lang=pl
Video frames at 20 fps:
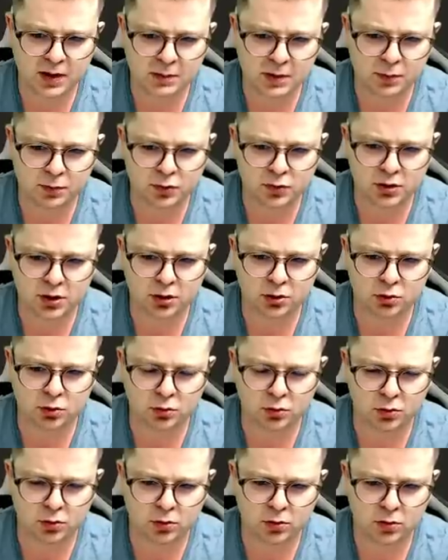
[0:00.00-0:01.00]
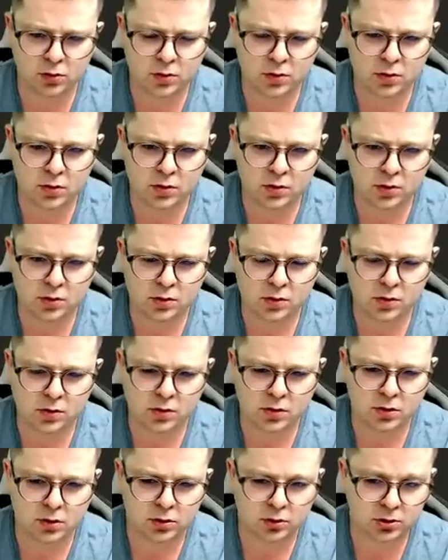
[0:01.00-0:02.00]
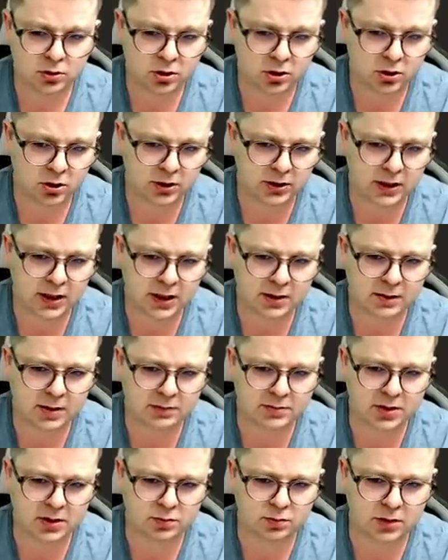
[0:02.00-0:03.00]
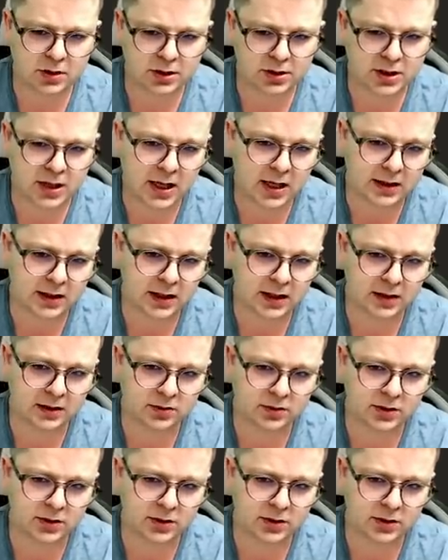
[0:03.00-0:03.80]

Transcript: mi później tu, to i tak mam zasłonięcie, a nie, i to